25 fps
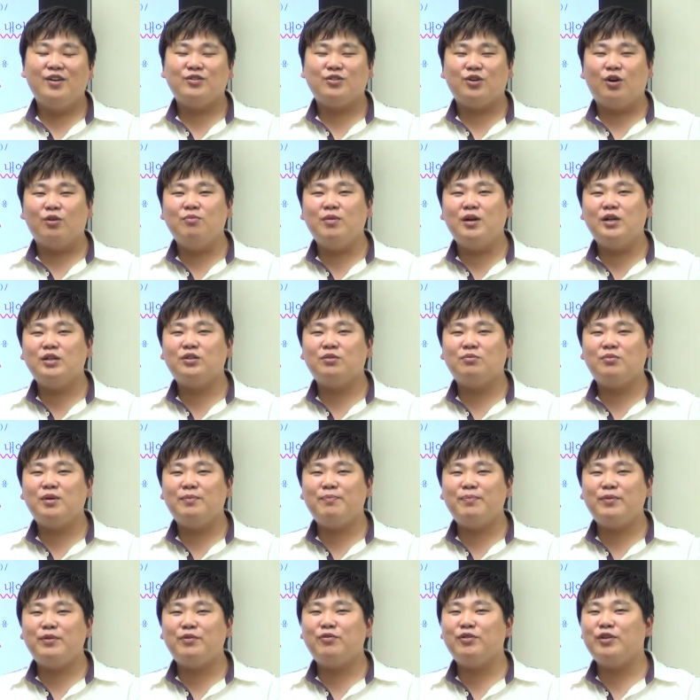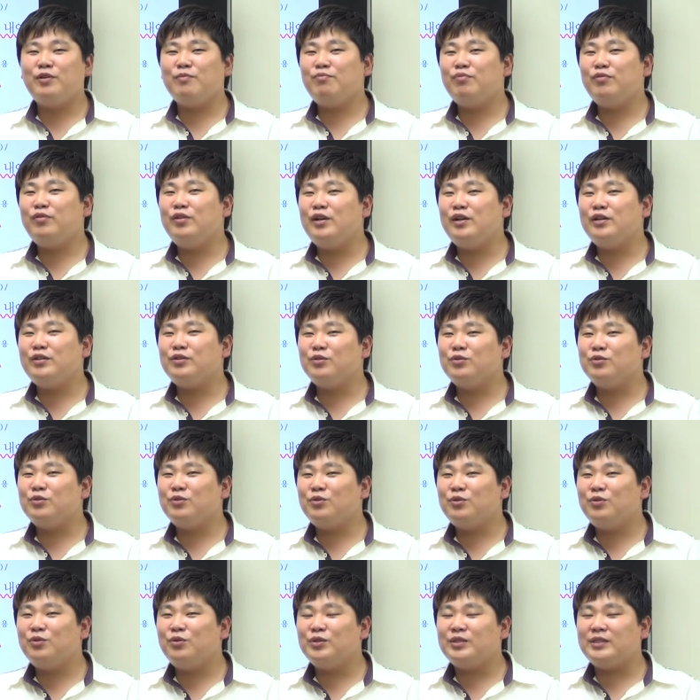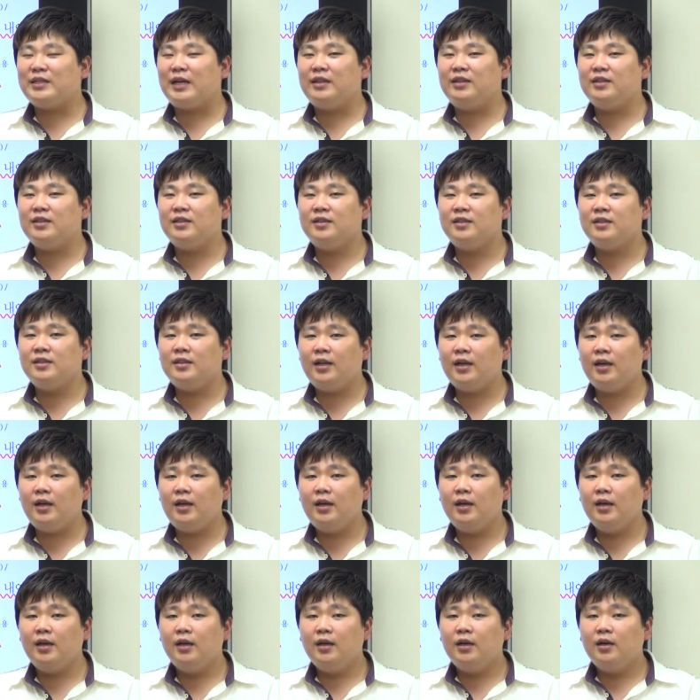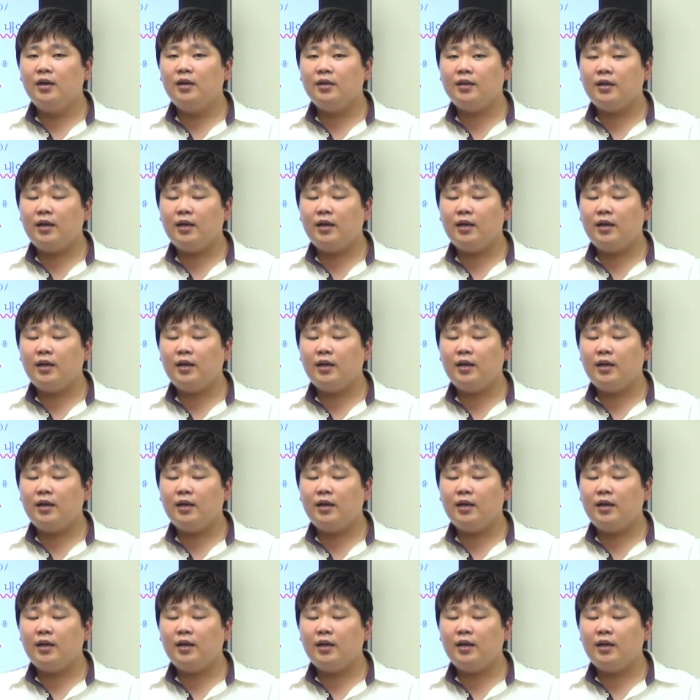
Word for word: 정말 정말 피곤이 풀릴 정도로 잤는데